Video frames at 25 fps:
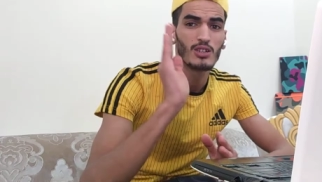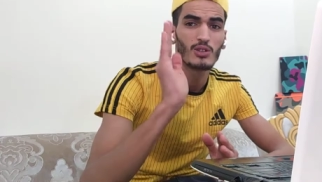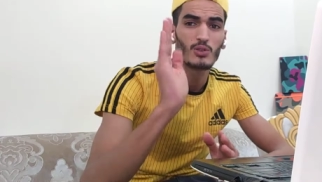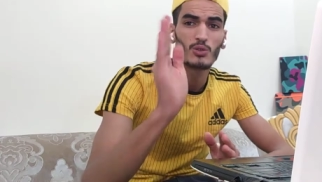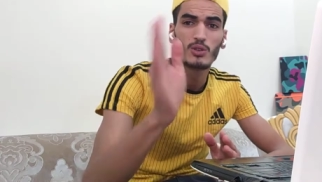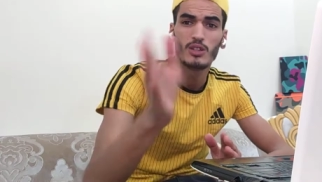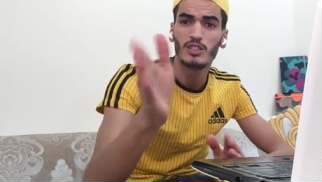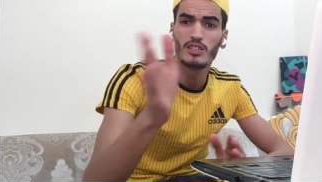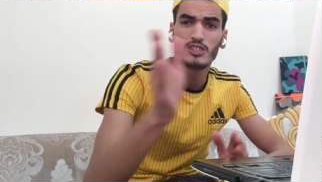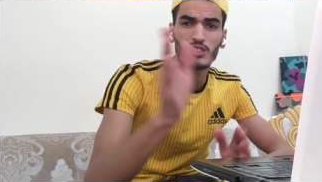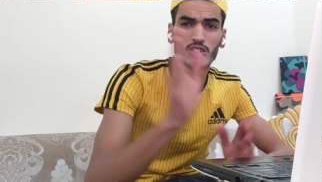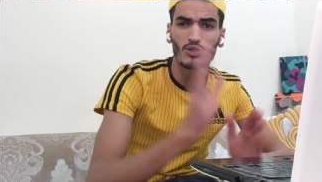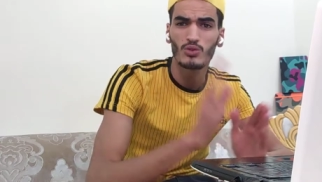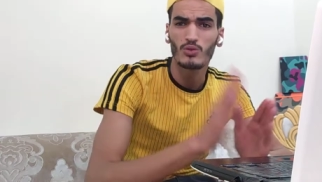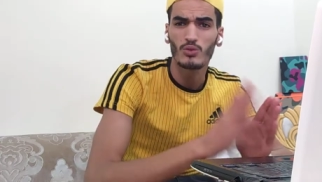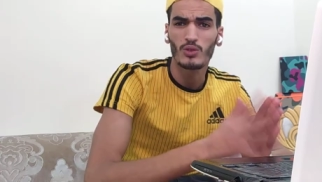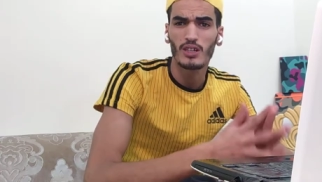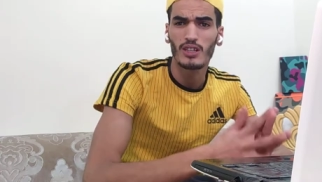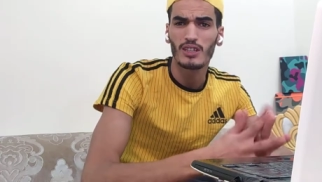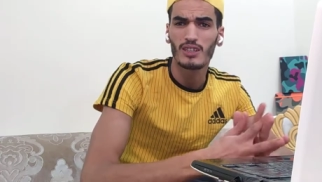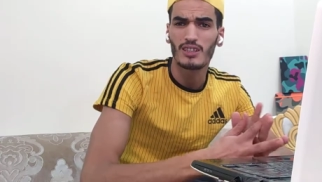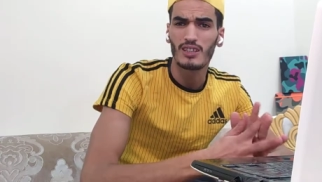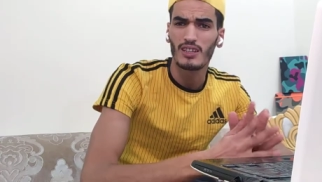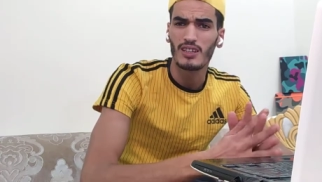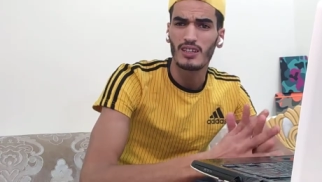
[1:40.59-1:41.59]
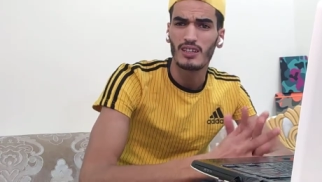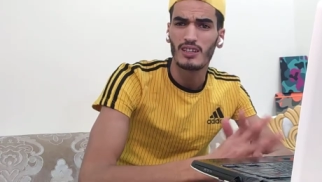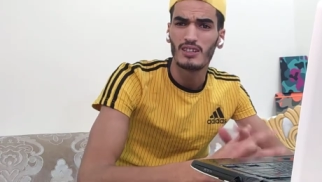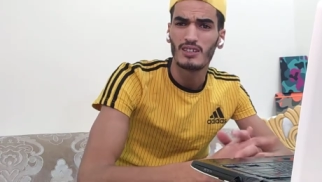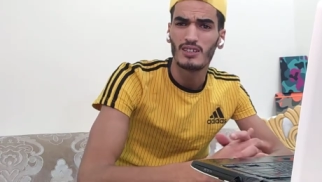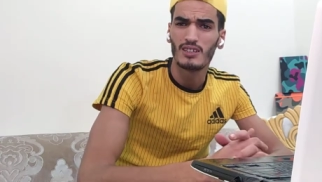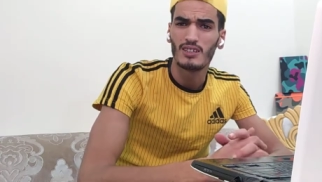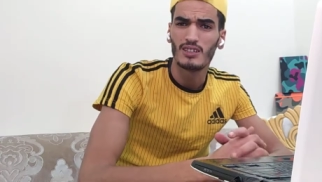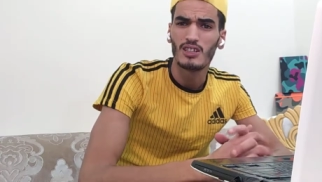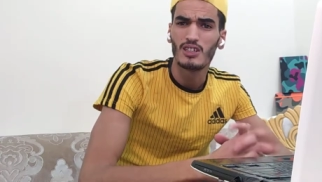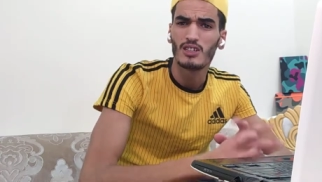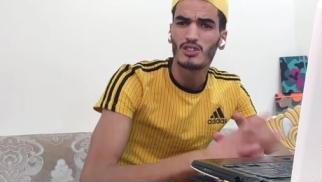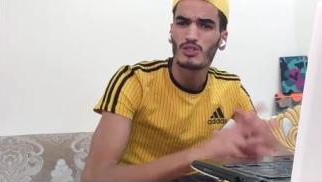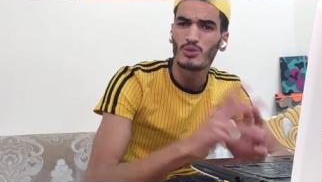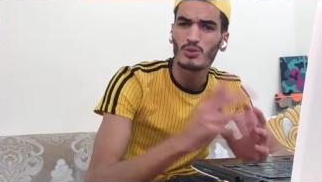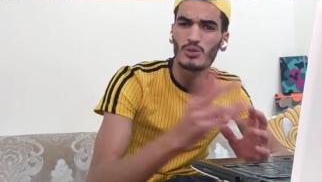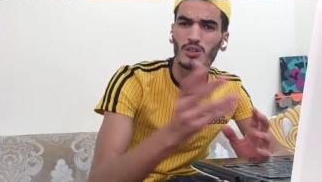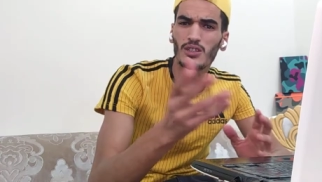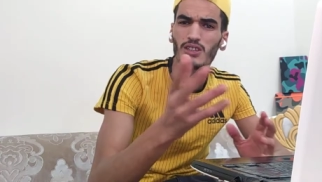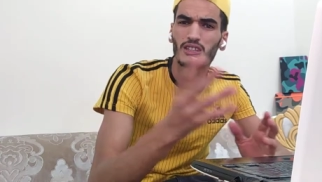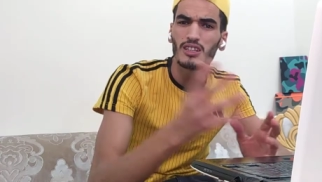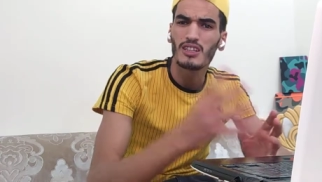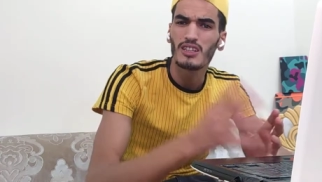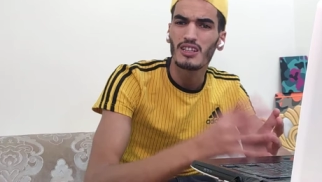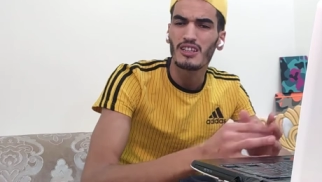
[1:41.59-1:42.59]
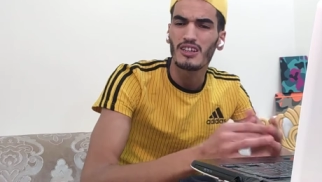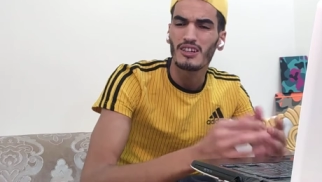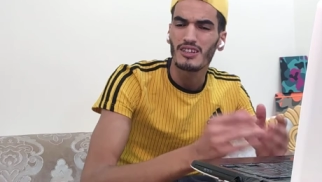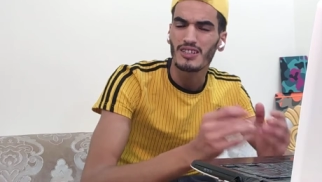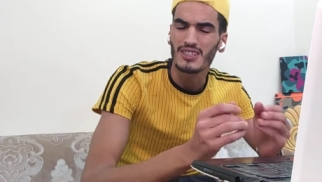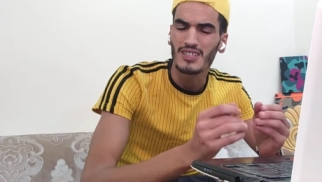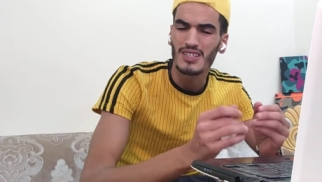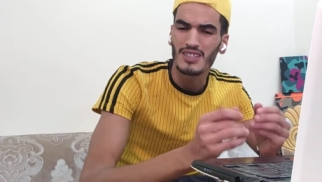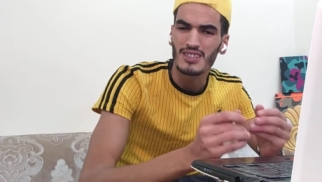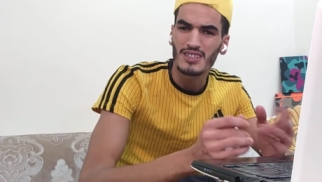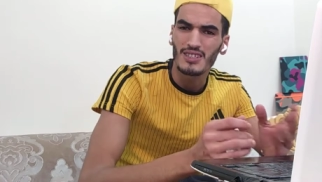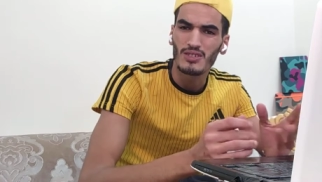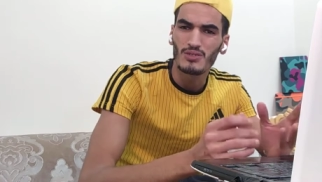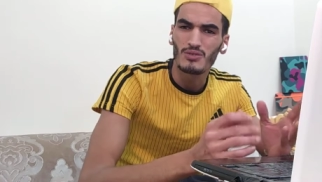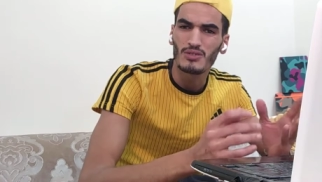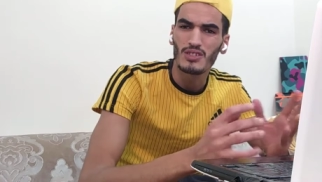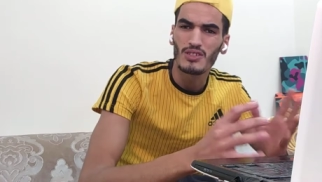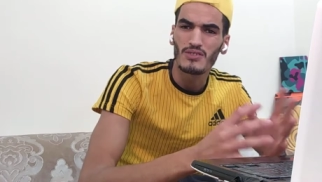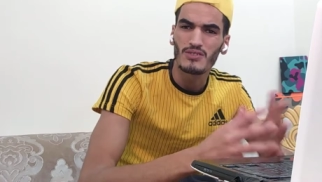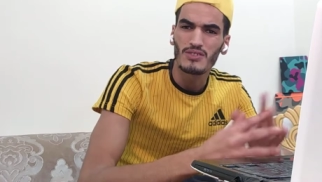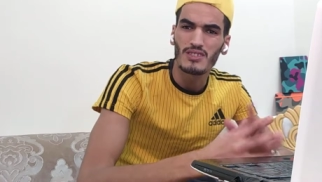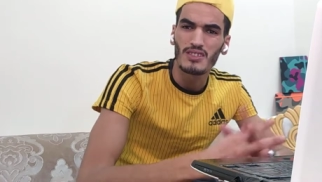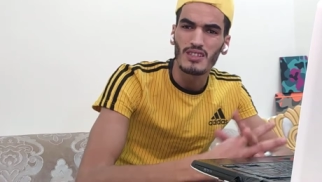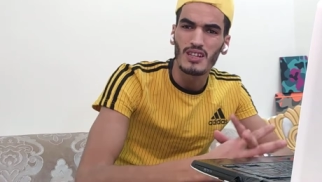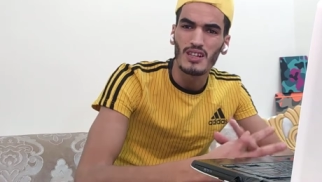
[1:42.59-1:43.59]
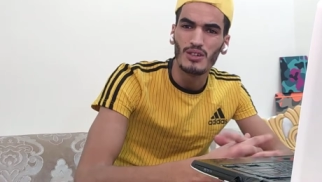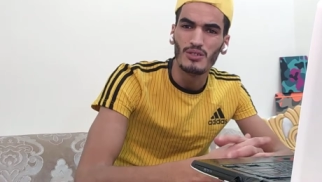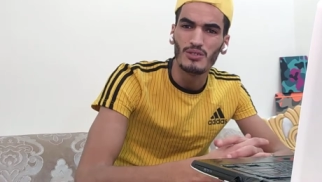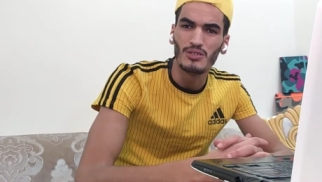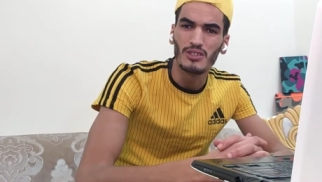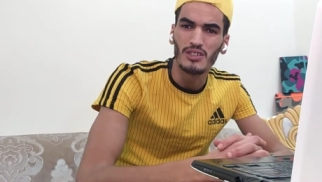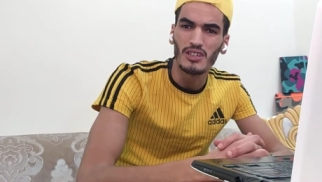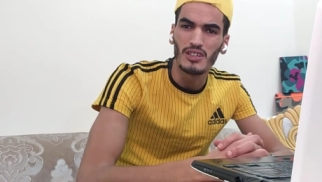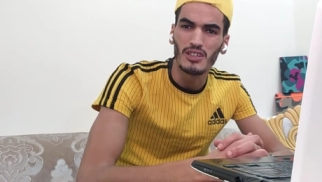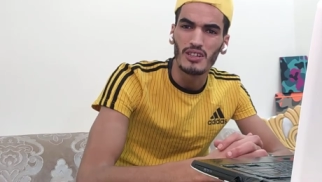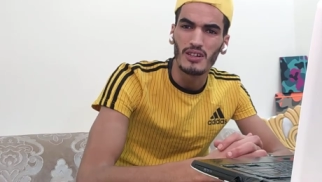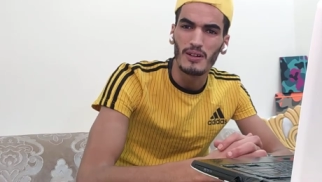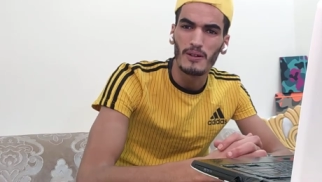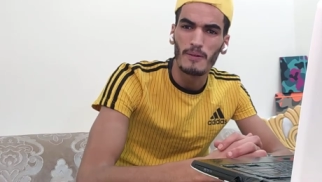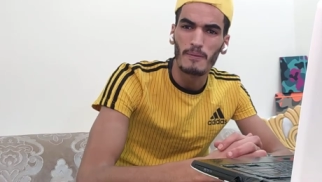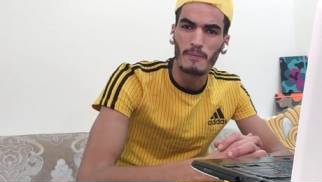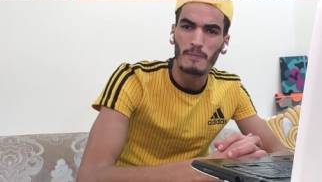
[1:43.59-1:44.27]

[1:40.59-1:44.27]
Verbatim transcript: قول نتا انت شنو كدير شنو كدير هذه عشر سنين وانت في السعوديه